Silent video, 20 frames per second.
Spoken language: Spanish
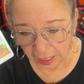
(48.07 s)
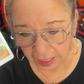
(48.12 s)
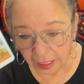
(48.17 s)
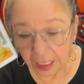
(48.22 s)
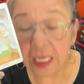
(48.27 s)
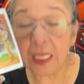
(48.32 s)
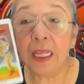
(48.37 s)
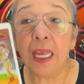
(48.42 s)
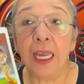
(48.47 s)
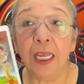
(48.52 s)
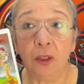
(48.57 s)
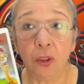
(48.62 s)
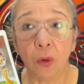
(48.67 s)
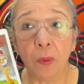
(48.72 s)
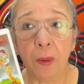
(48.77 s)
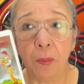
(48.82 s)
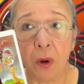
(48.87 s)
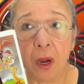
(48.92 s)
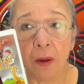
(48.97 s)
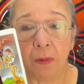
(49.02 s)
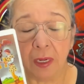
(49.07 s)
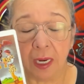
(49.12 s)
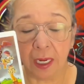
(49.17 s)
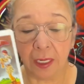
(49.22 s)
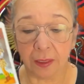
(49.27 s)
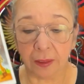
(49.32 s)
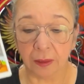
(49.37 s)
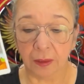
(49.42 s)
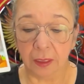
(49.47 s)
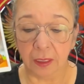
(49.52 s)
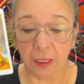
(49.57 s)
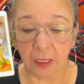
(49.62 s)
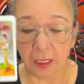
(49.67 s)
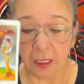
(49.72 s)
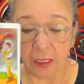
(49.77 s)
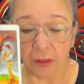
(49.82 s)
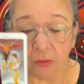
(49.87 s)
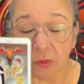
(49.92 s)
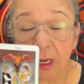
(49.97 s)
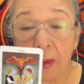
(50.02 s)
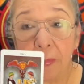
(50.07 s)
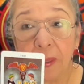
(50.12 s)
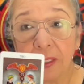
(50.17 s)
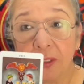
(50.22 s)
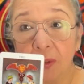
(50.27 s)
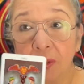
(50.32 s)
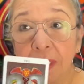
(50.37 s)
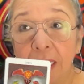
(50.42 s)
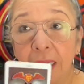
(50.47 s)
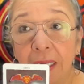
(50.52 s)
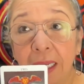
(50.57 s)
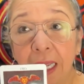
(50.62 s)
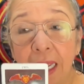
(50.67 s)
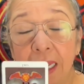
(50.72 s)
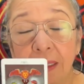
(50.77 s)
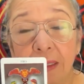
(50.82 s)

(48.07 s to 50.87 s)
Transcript: Y de esto vamos a hablar. Una persona que